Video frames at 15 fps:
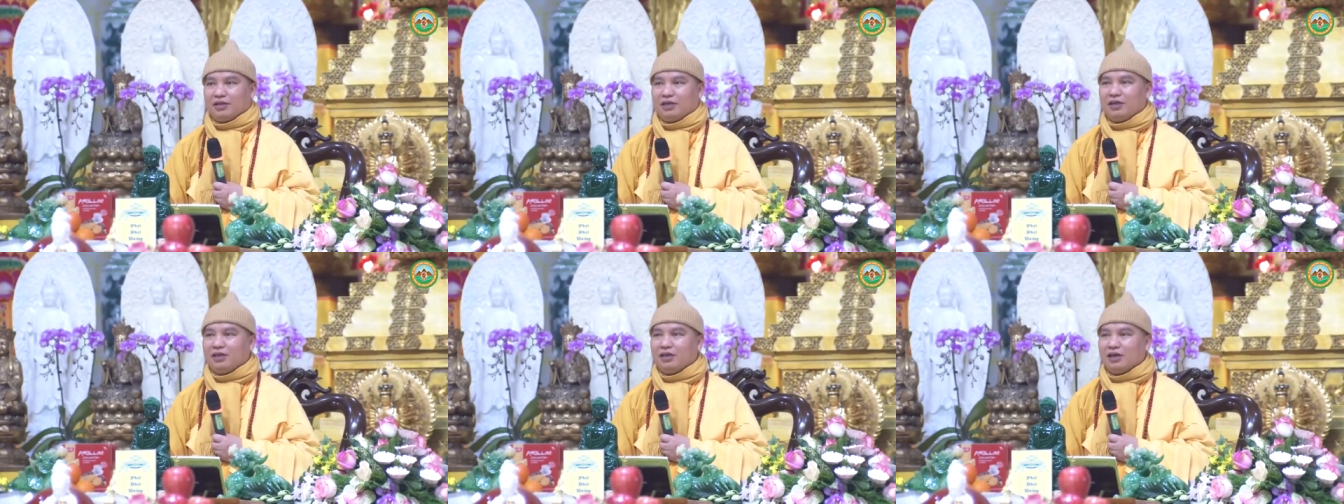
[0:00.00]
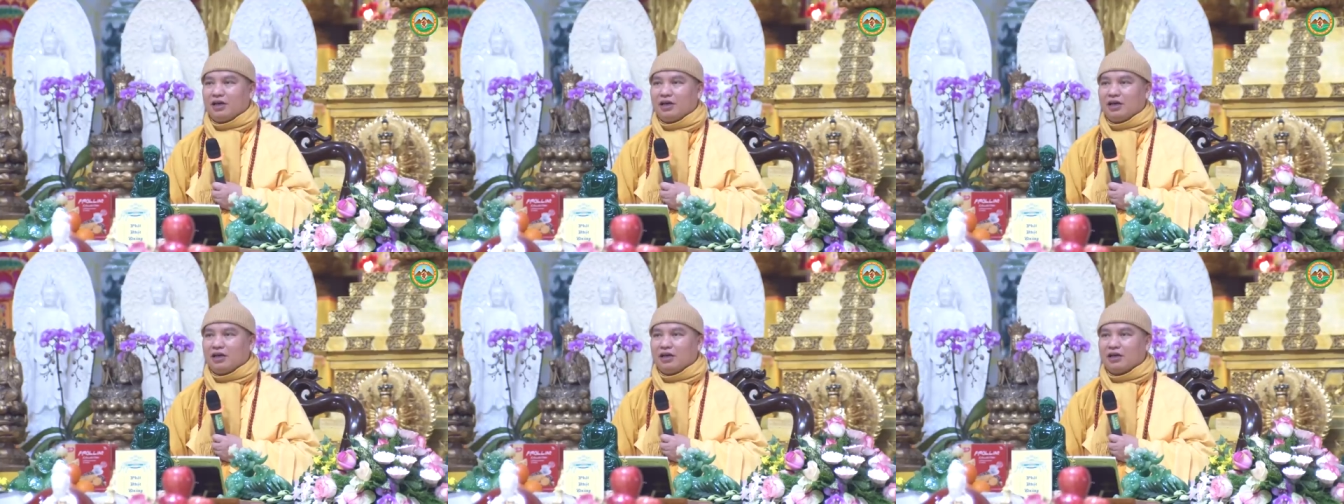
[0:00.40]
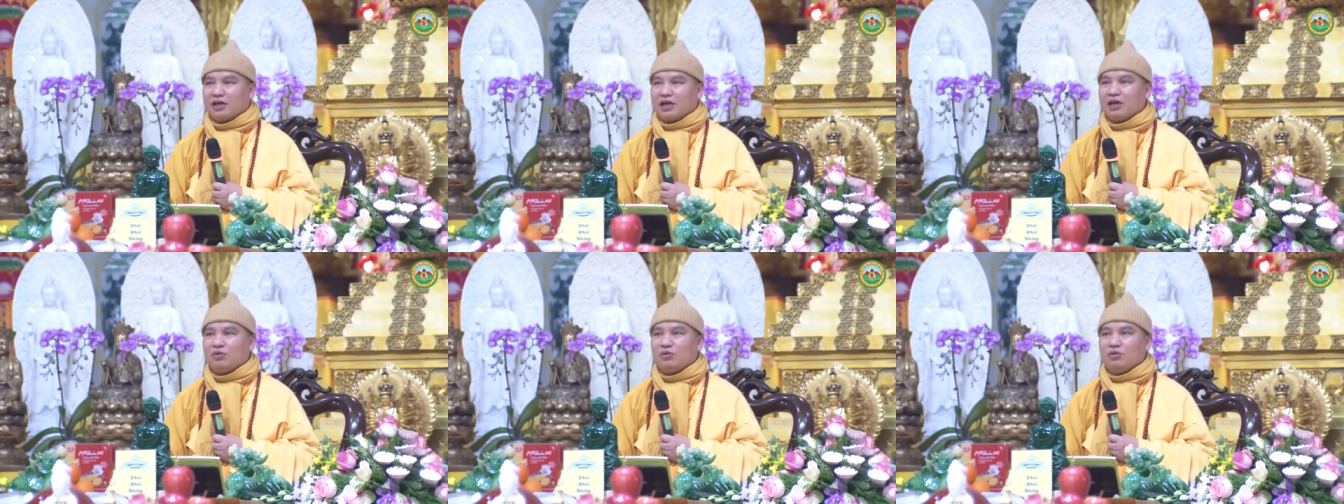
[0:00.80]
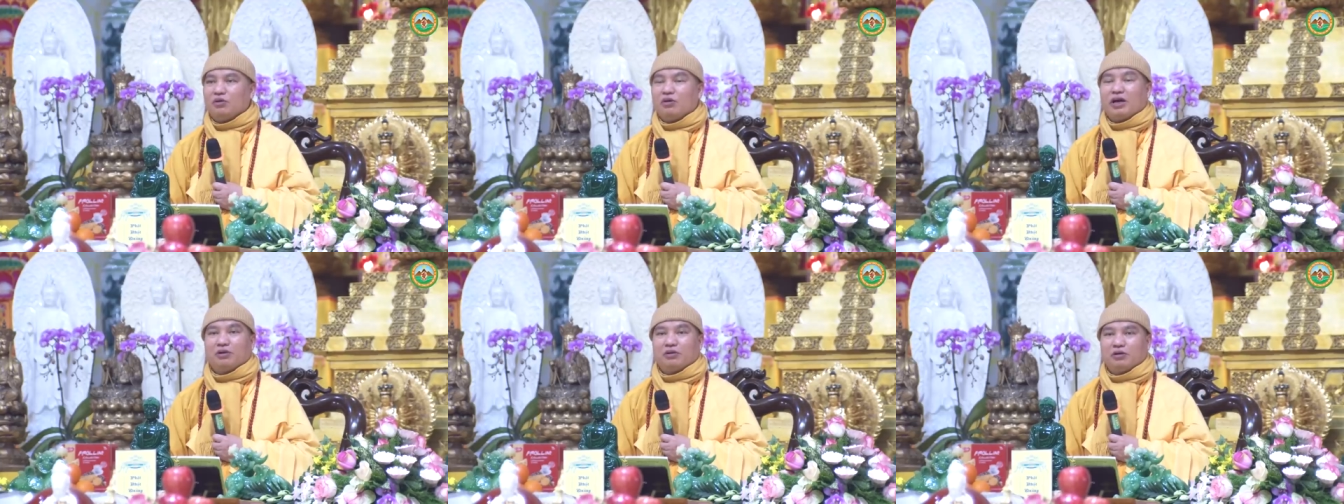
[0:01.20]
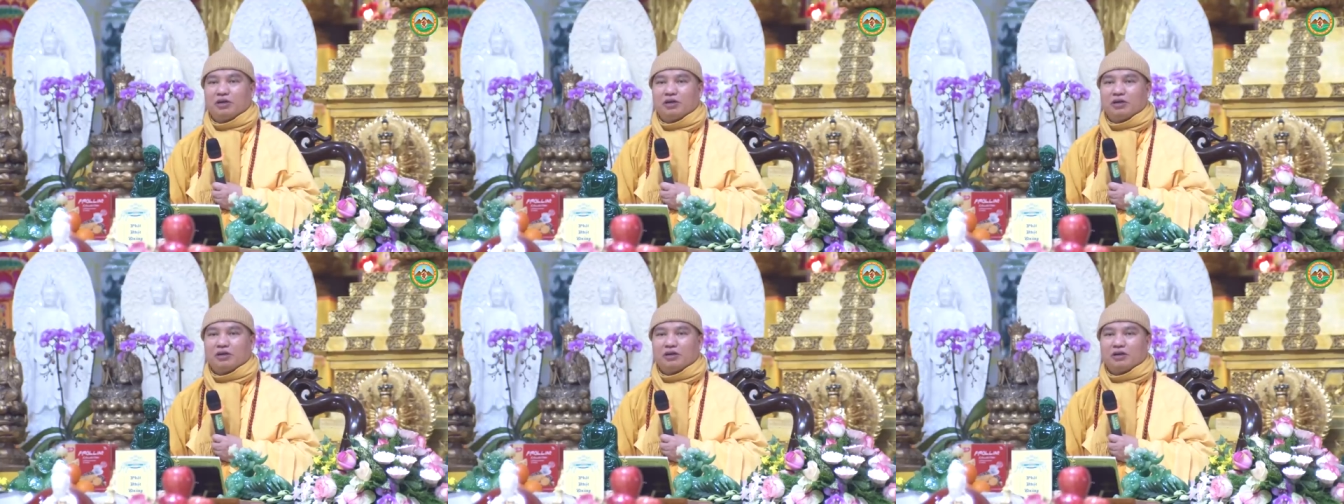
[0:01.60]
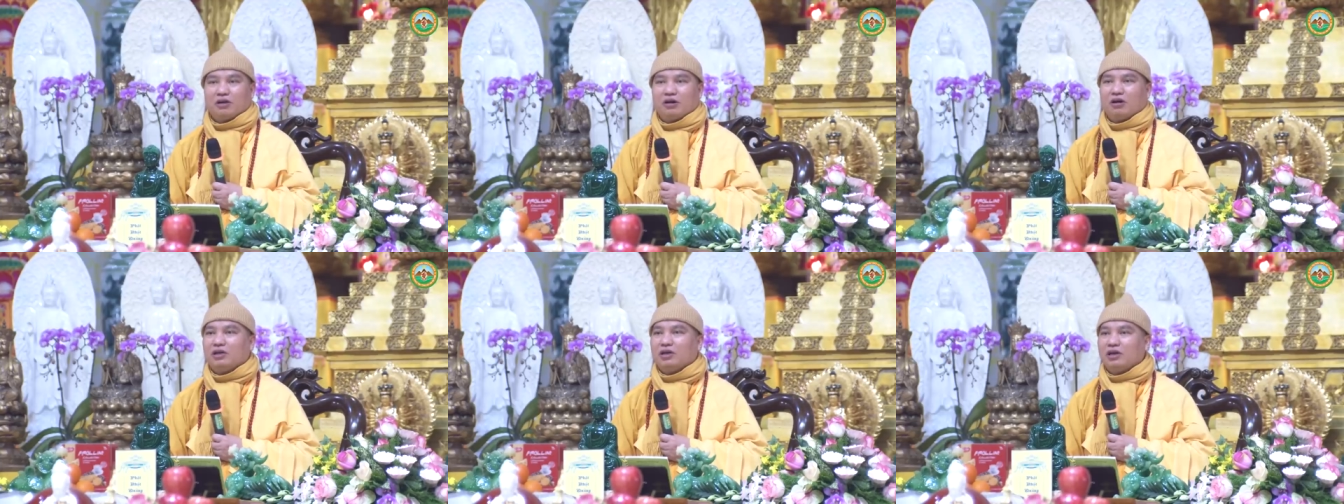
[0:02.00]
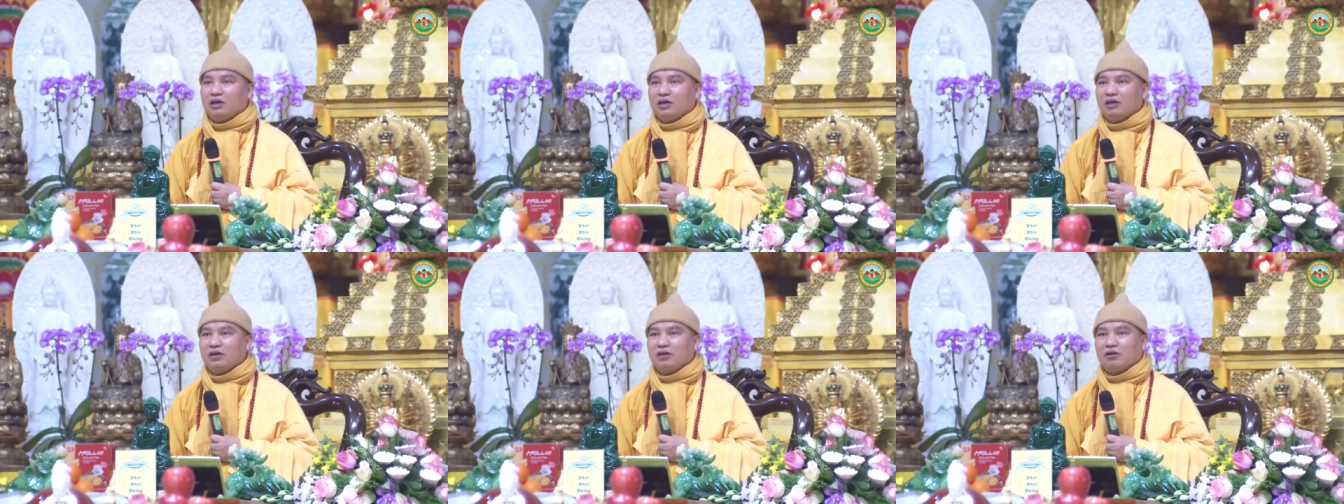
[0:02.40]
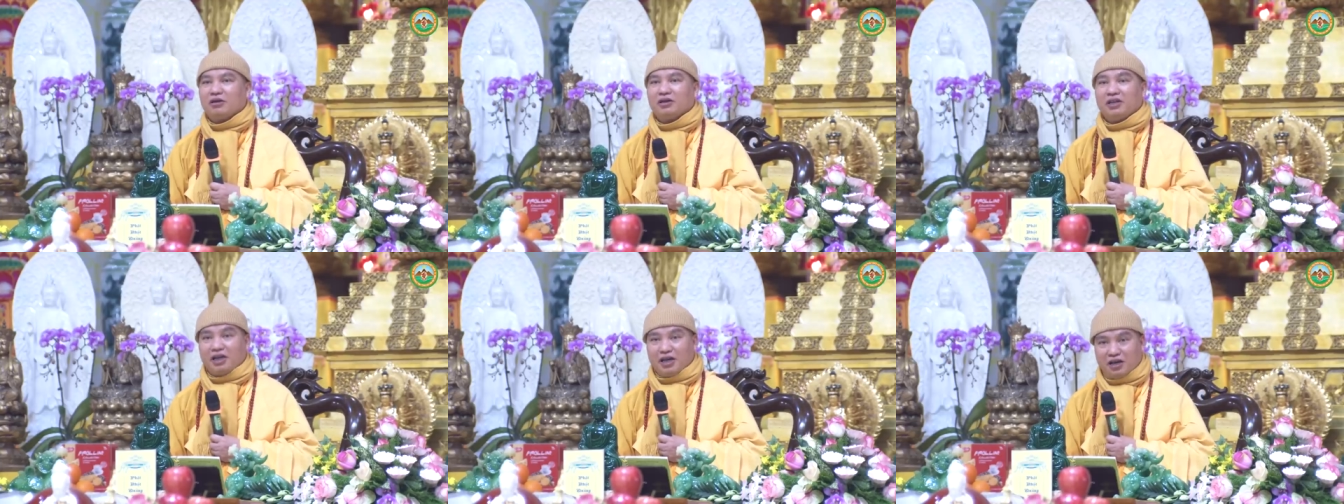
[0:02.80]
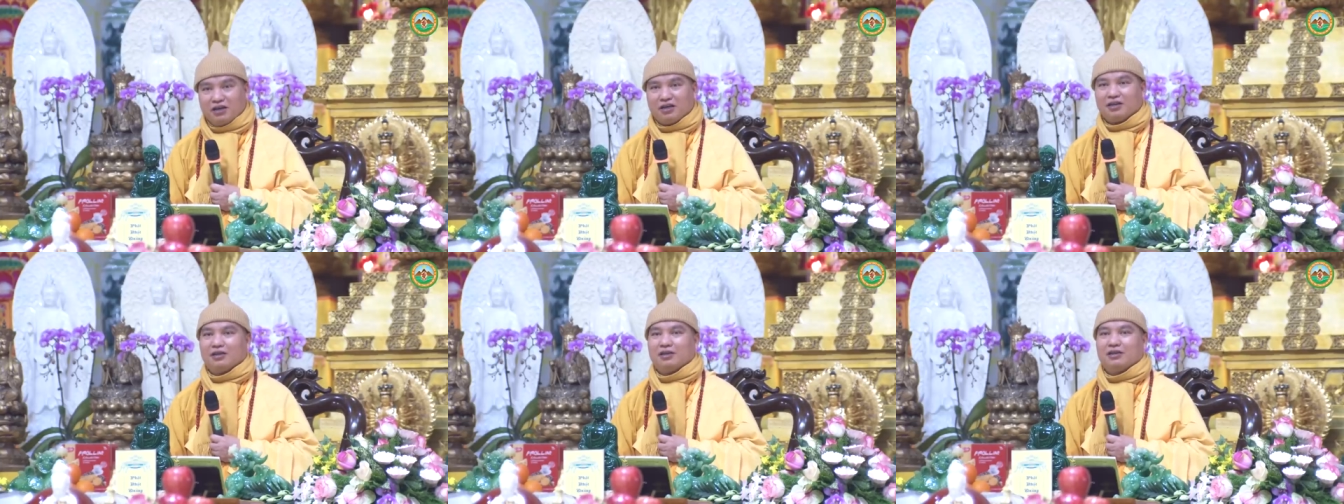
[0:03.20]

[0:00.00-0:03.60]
thì à, các cụ nói rồi có thờ có thiêng